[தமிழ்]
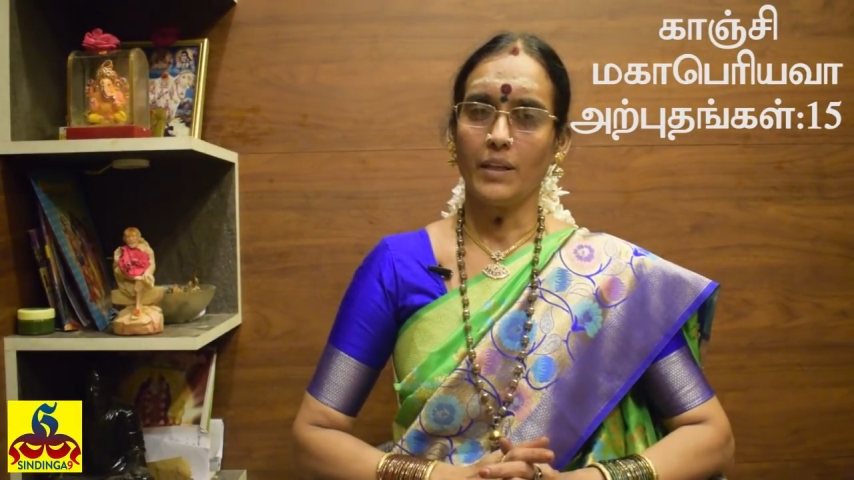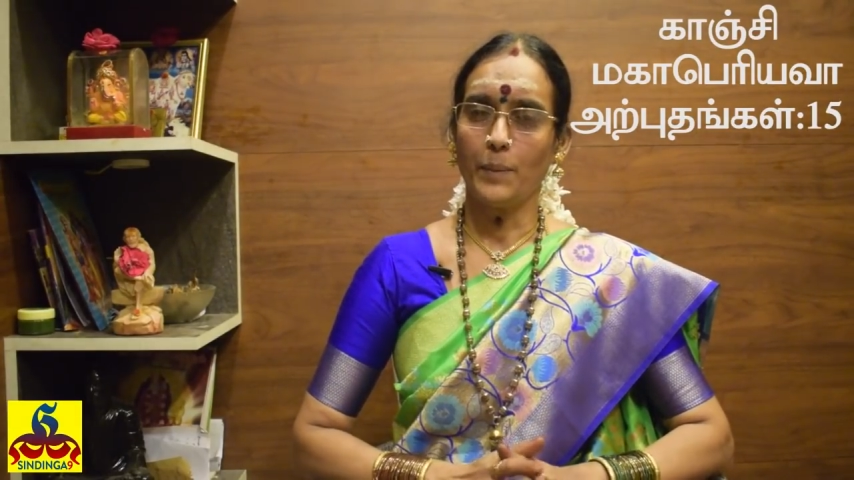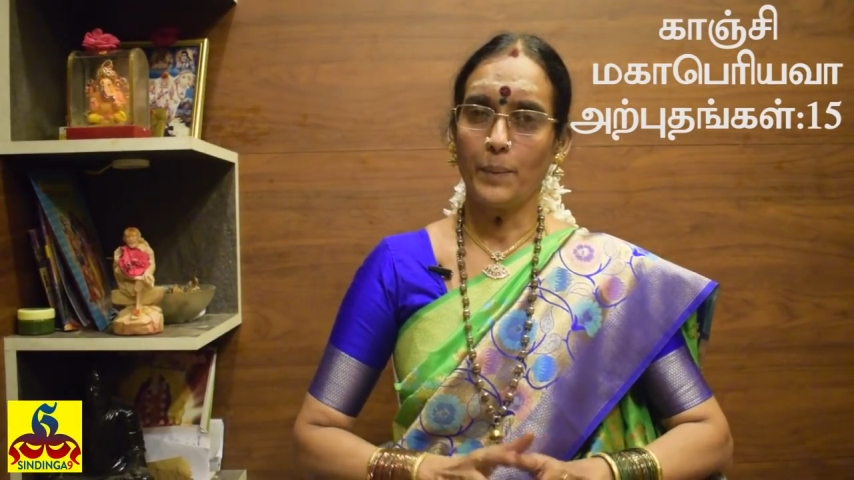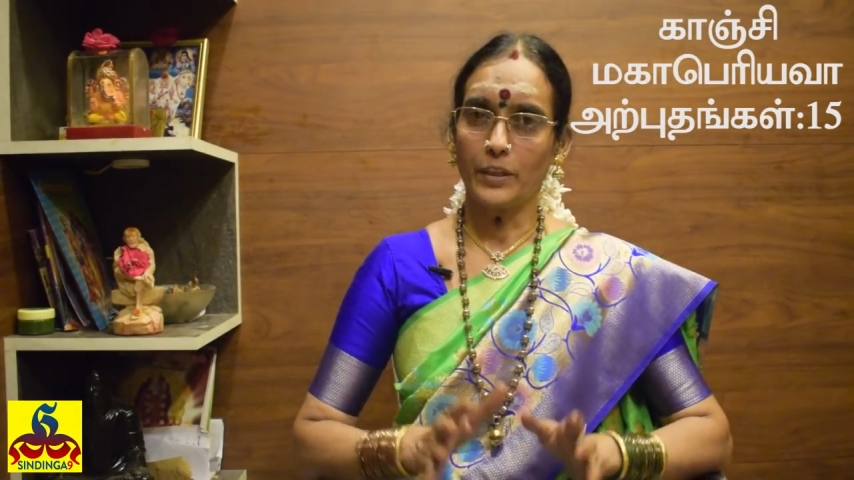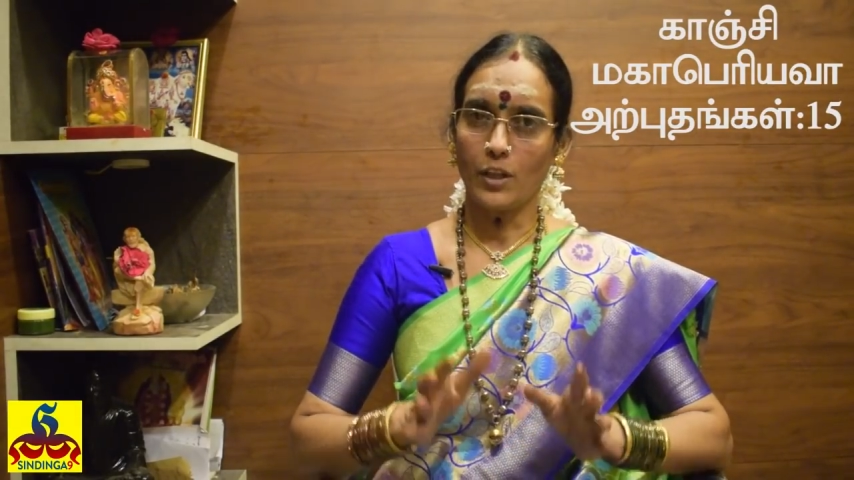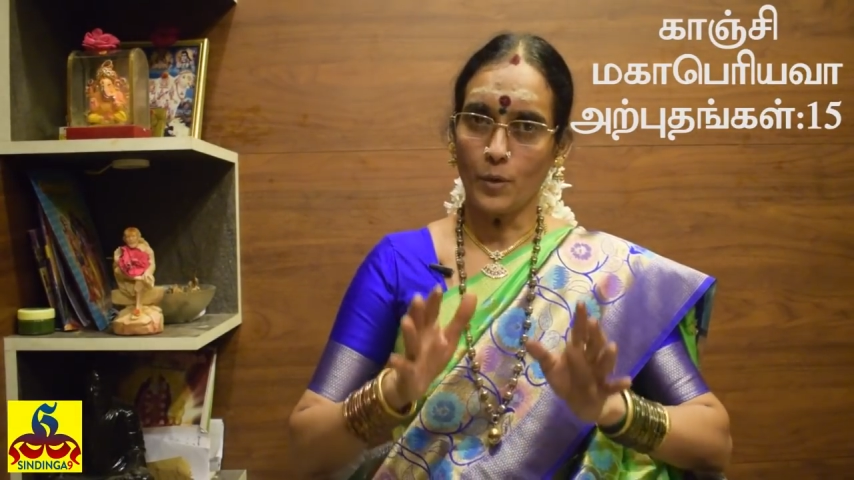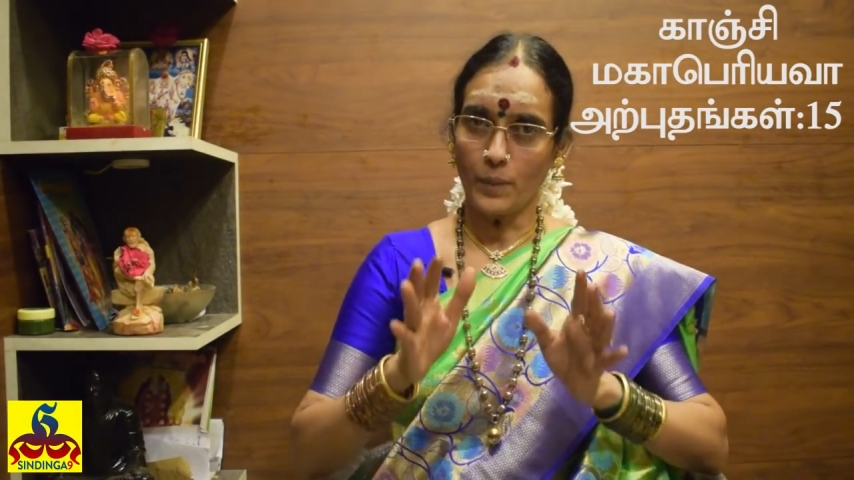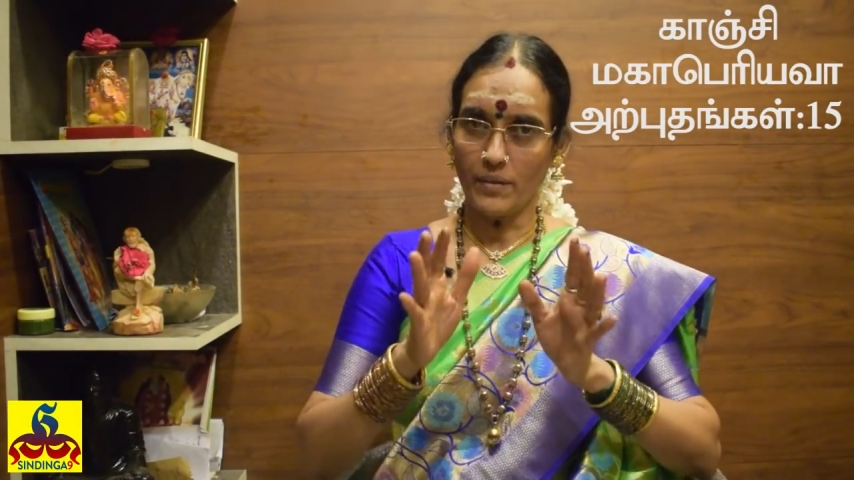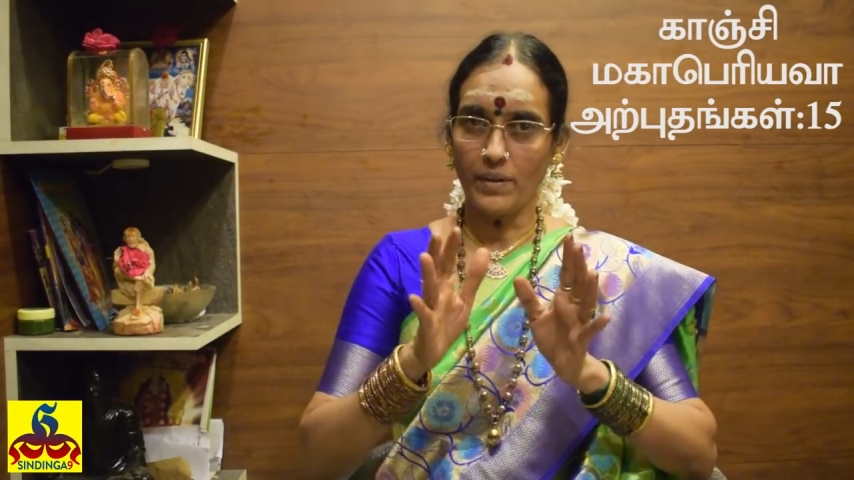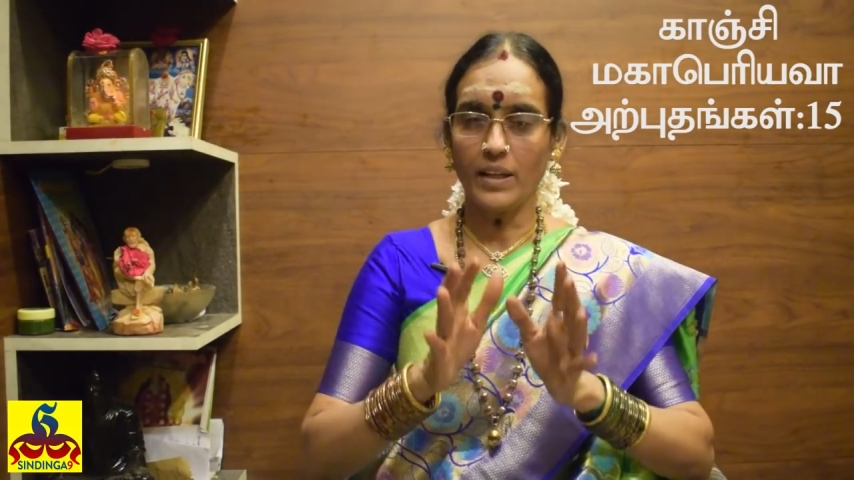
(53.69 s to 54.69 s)
எப்போ
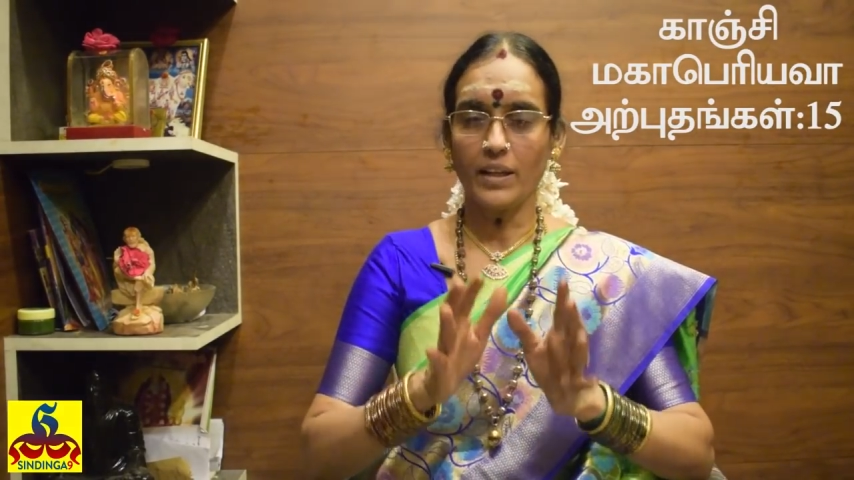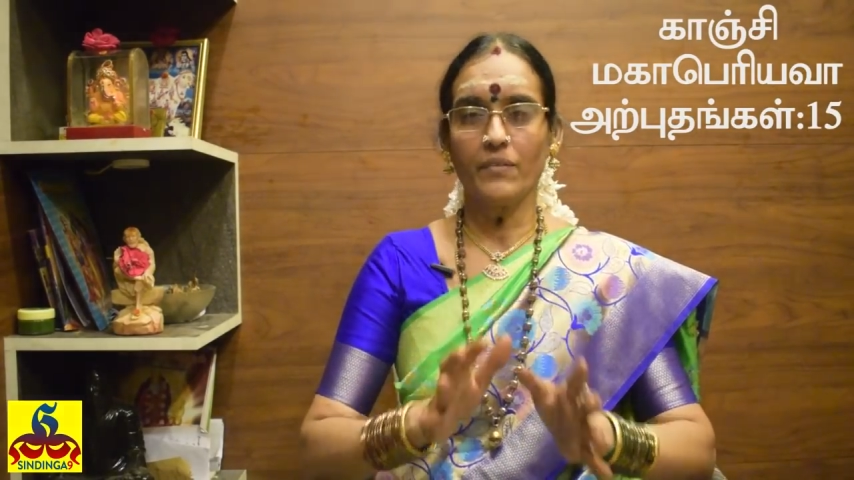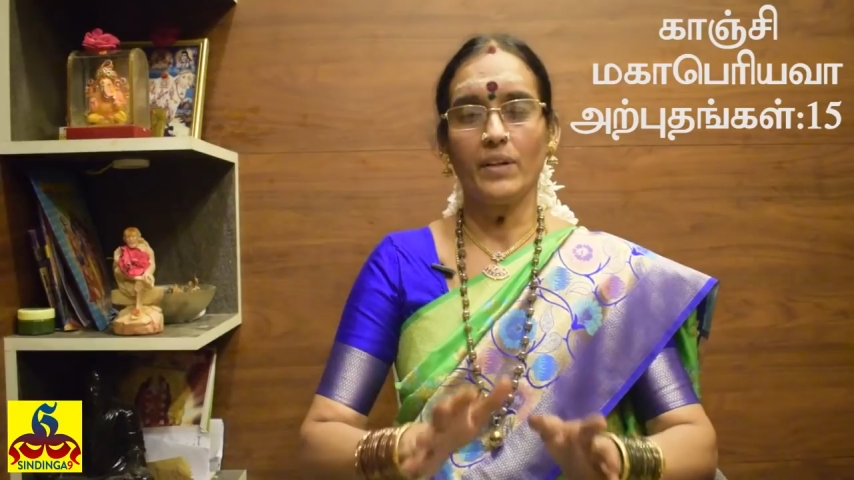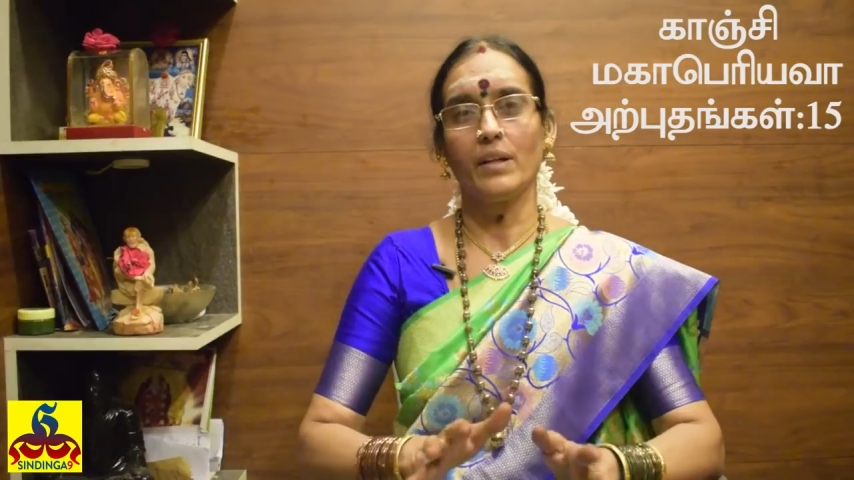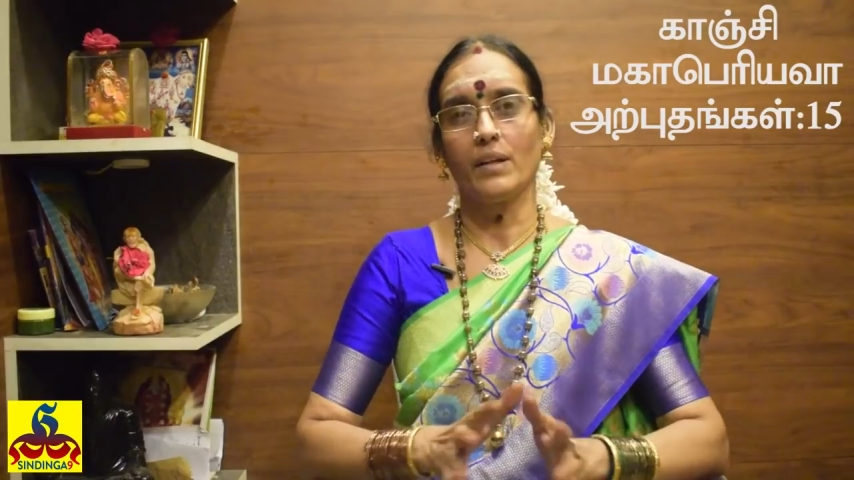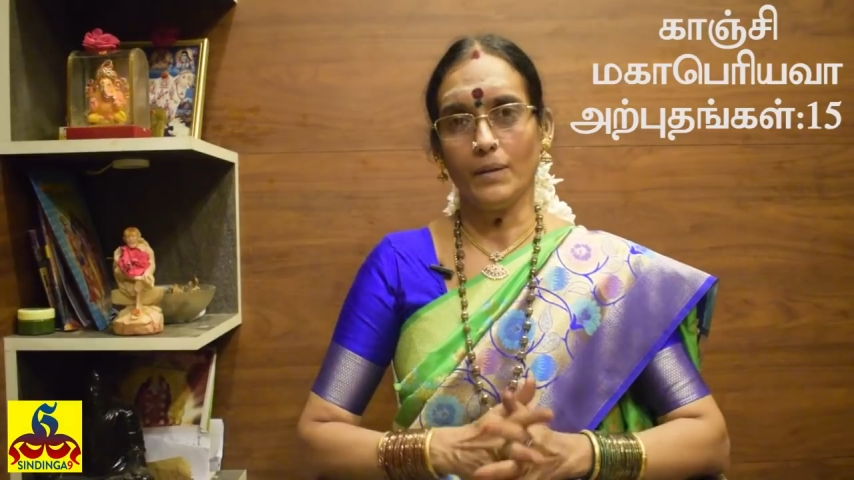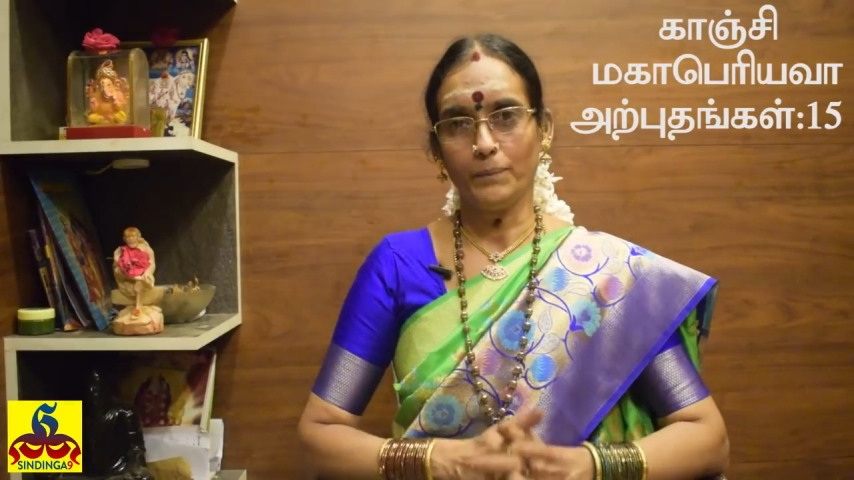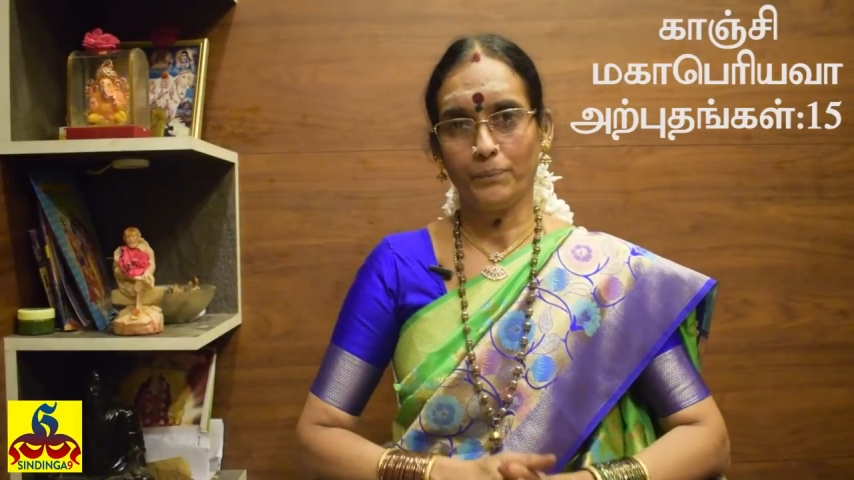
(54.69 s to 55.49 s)
பார்த்தாலுமே வேலையாகவே இருக்கா